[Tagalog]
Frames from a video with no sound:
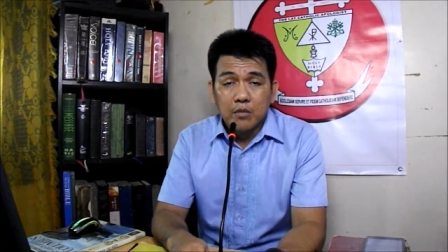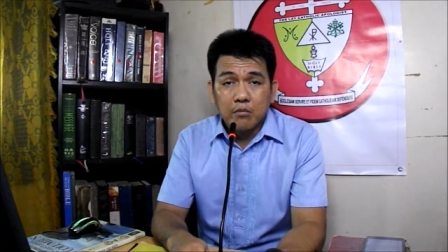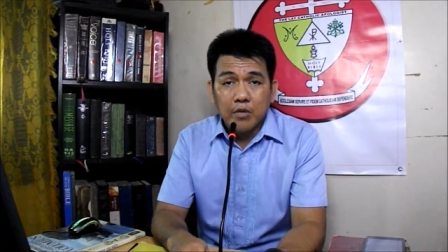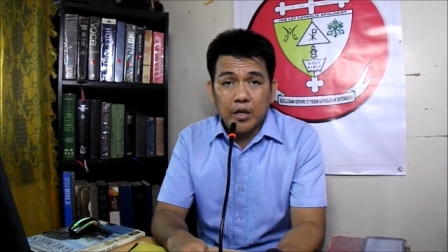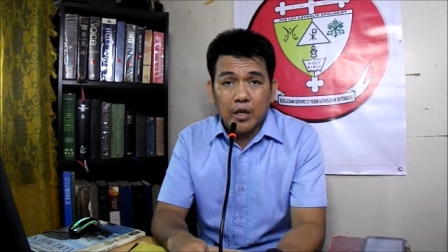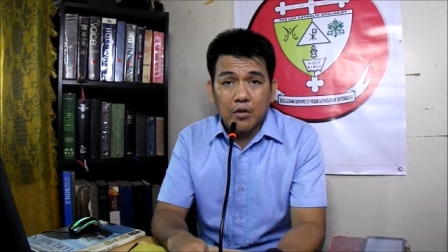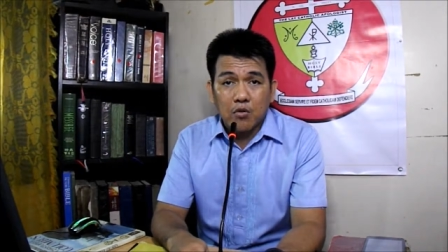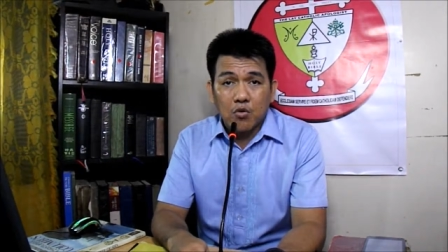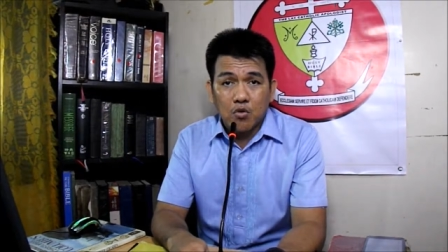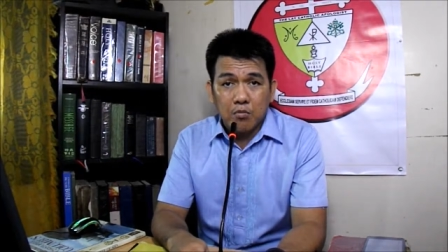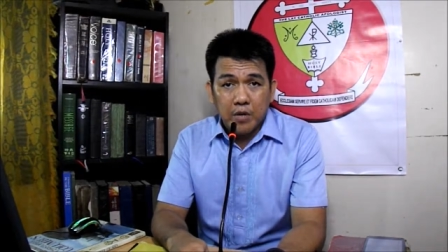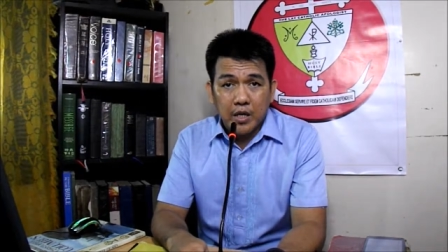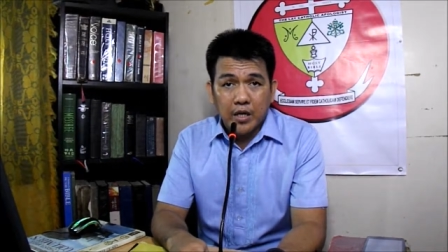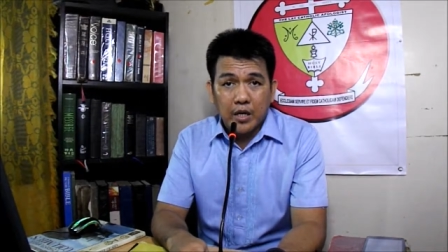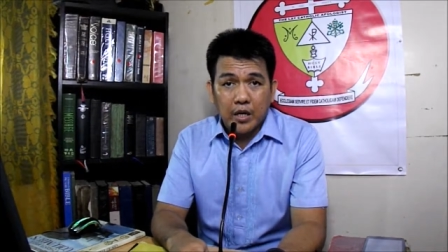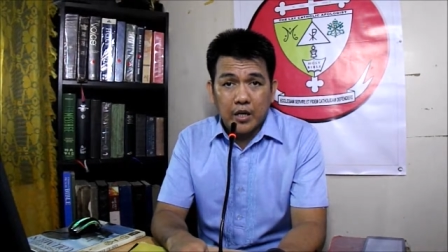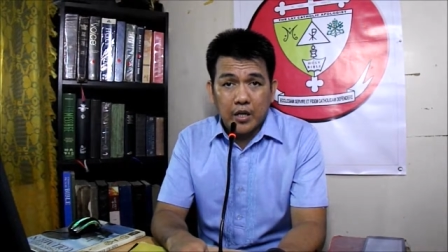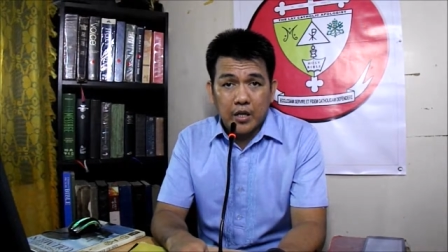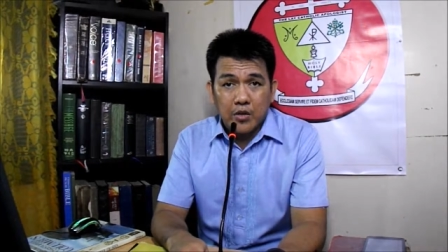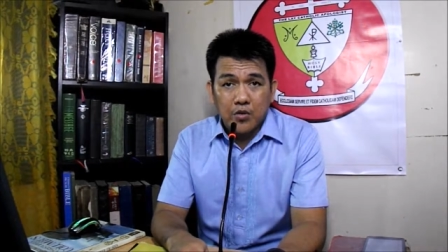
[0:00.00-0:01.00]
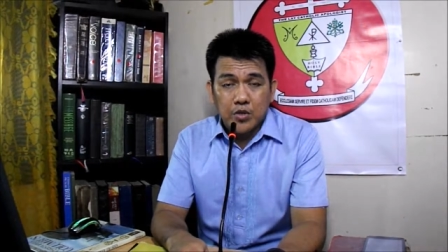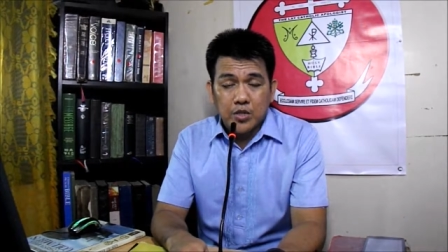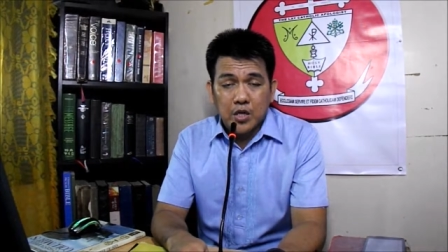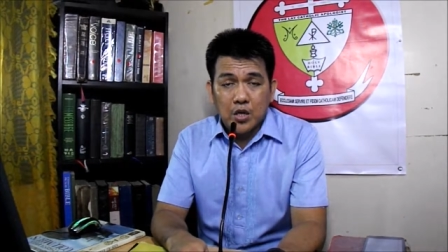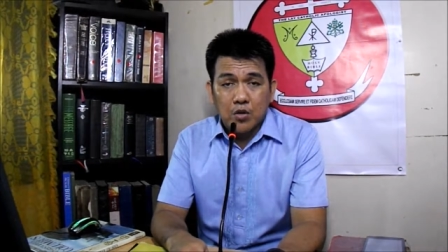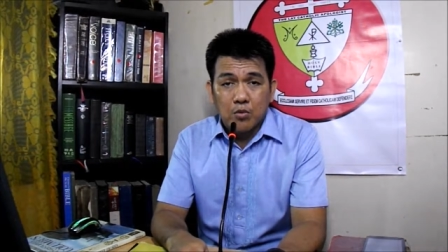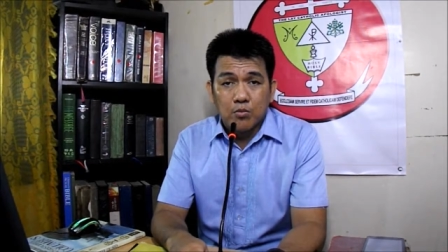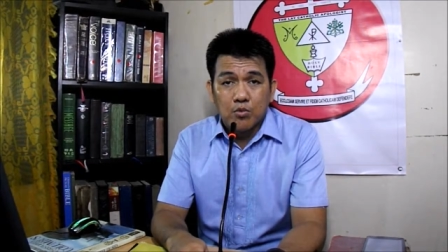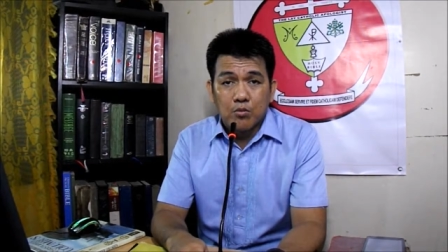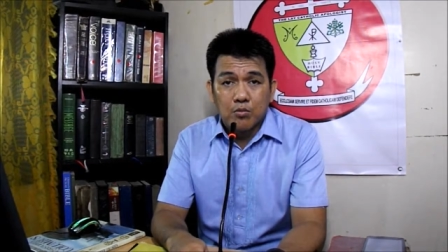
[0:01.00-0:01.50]
nakiguban kaninyo
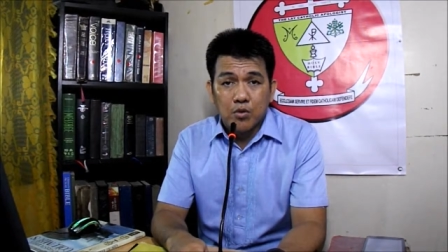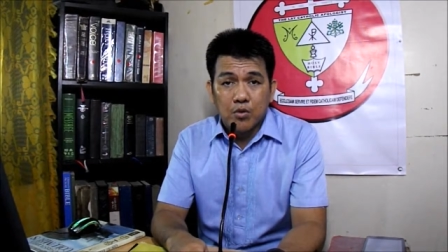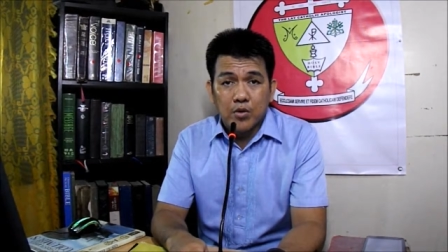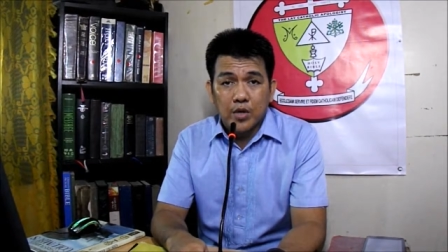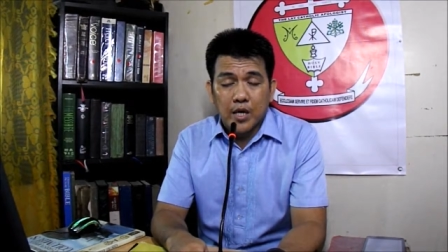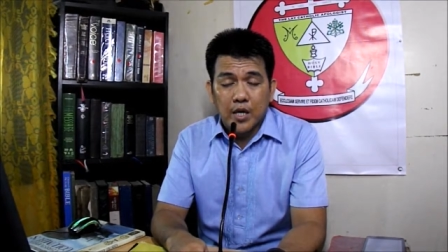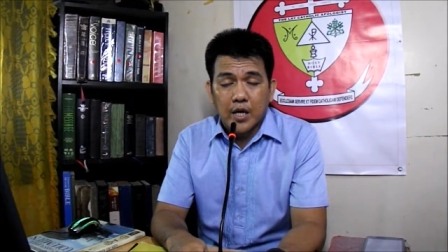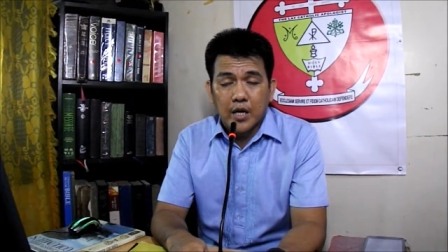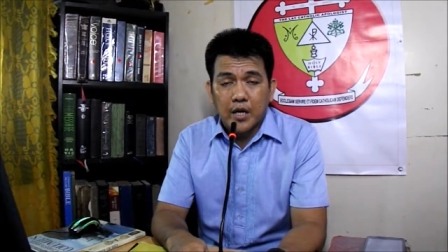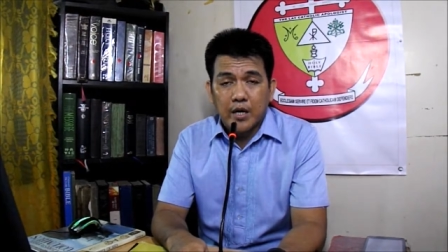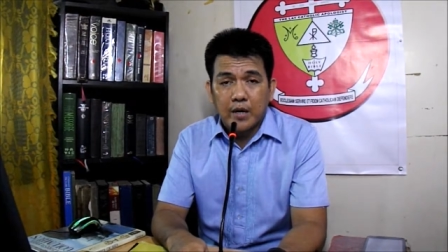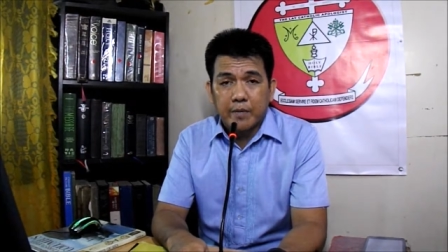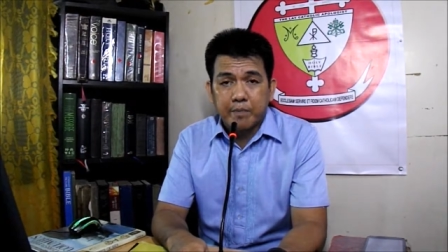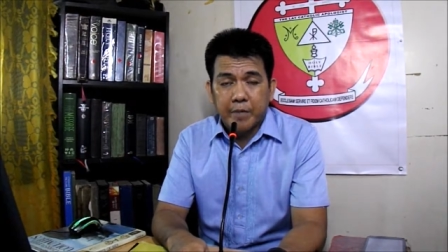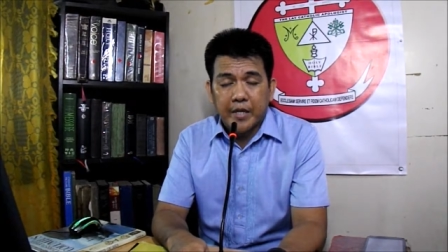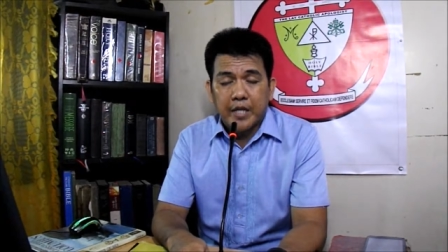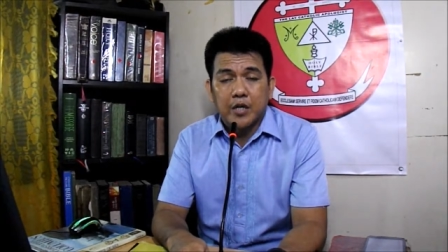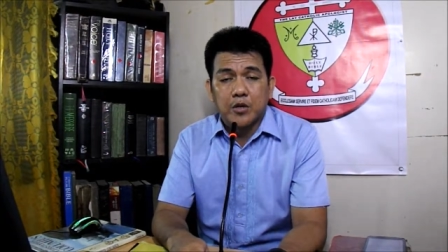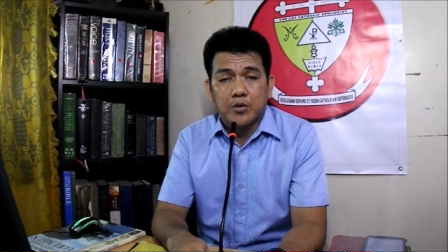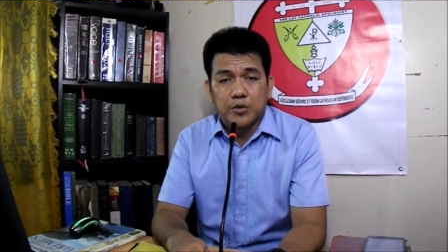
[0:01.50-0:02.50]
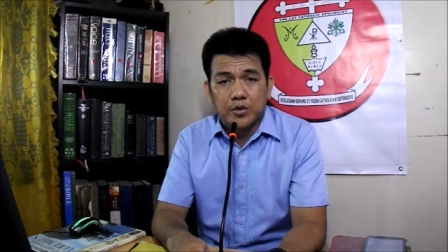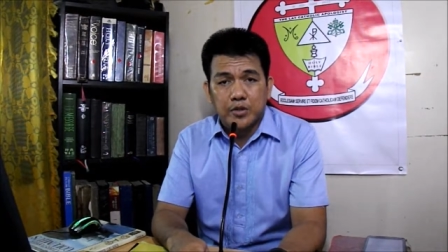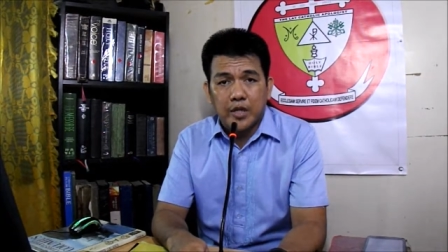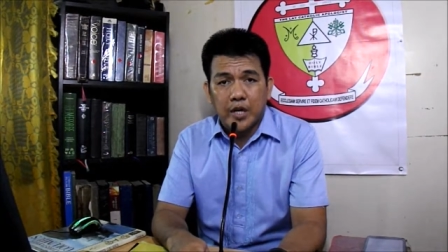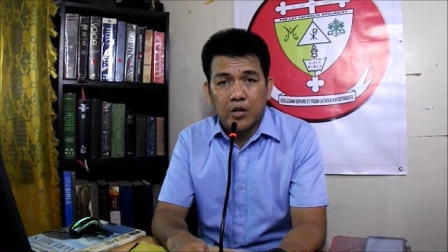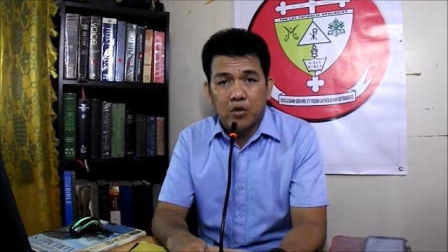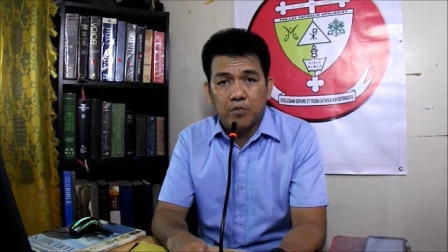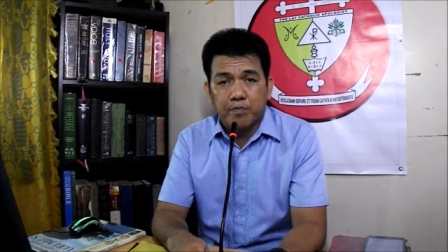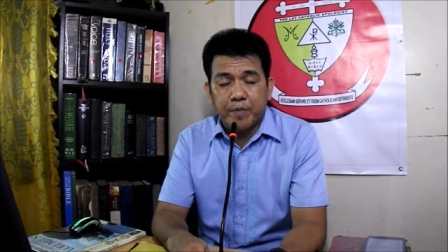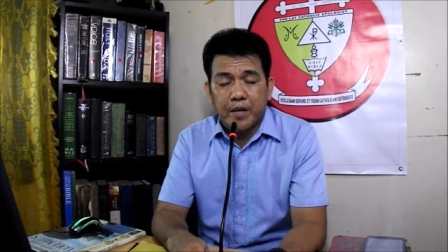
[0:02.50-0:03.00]
sa humubo nga panahon
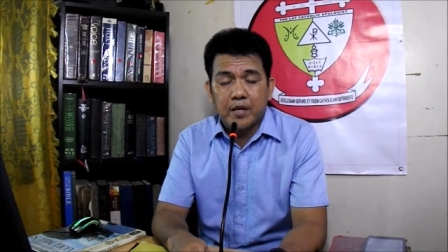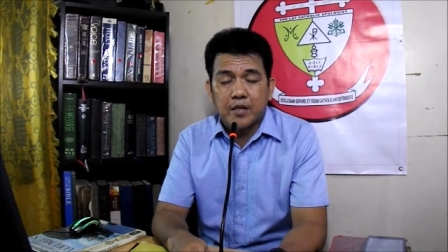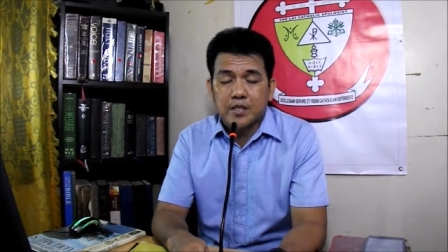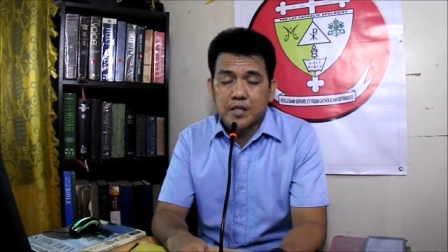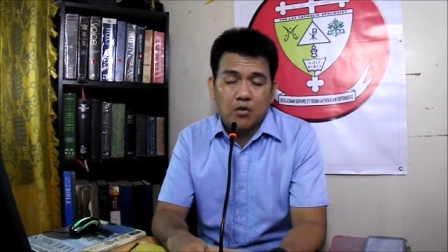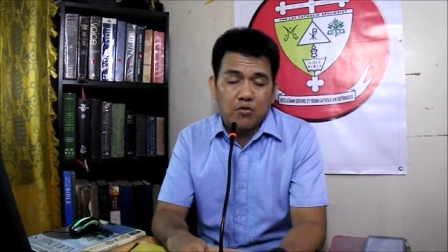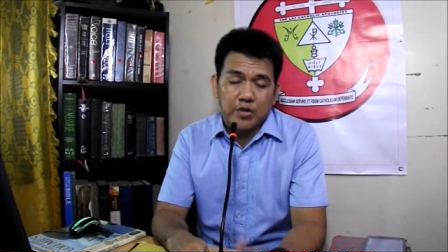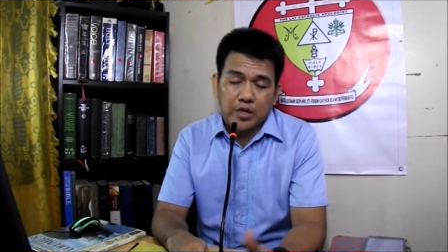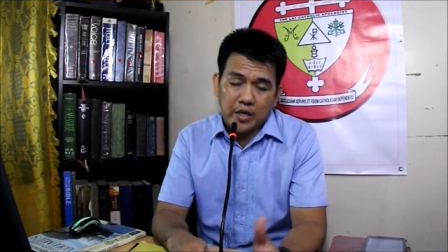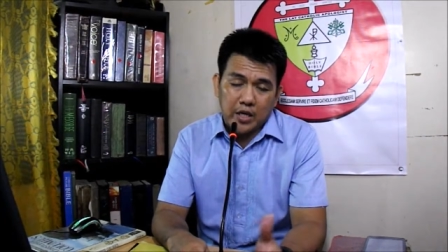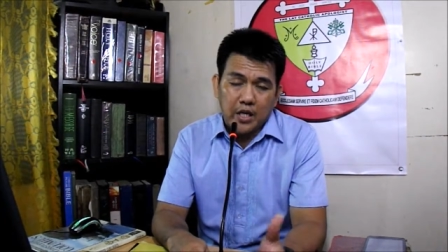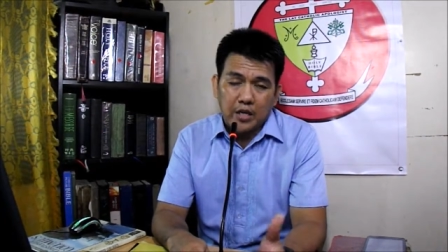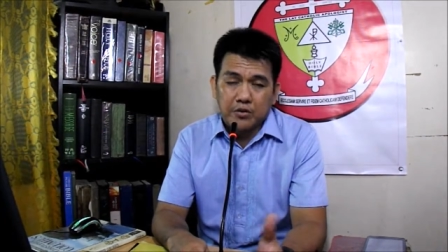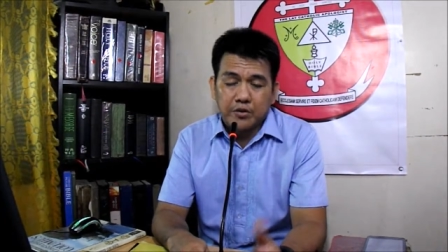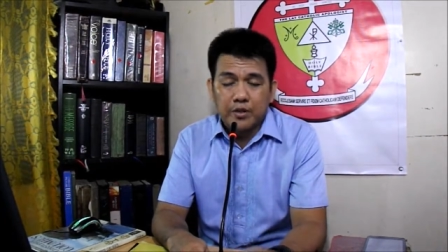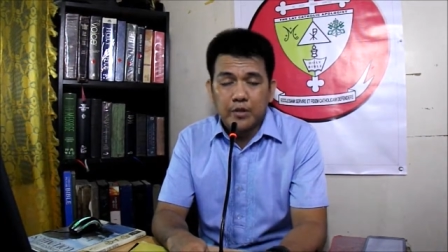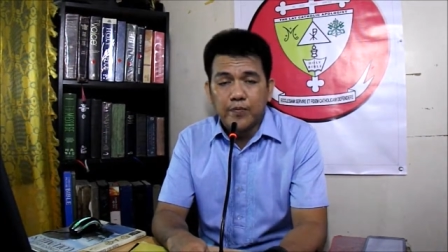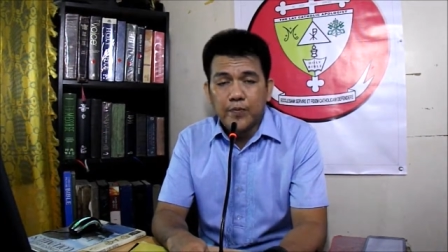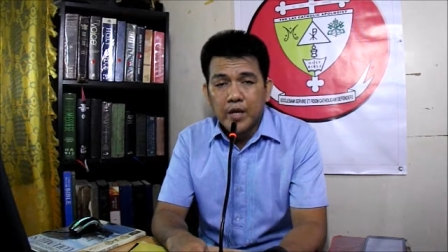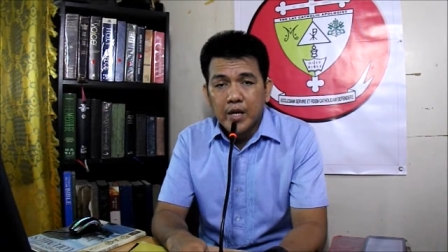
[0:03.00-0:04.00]
aron pag sa kunang ingon